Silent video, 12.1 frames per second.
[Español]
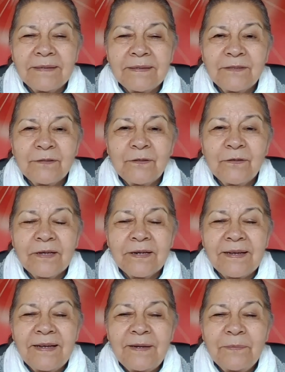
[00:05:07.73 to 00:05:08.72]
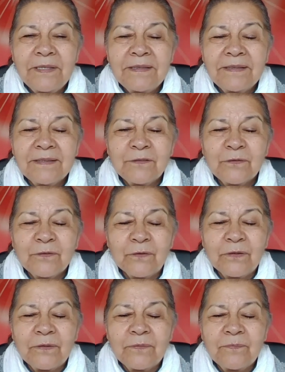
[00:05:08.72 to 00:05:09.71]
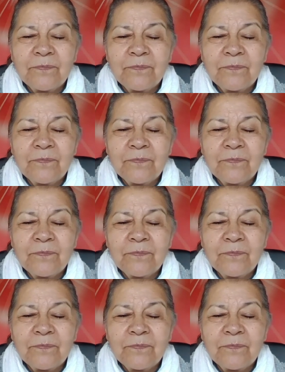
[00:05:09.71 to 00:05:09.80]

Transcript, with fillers: Eso es lo que realmente soy.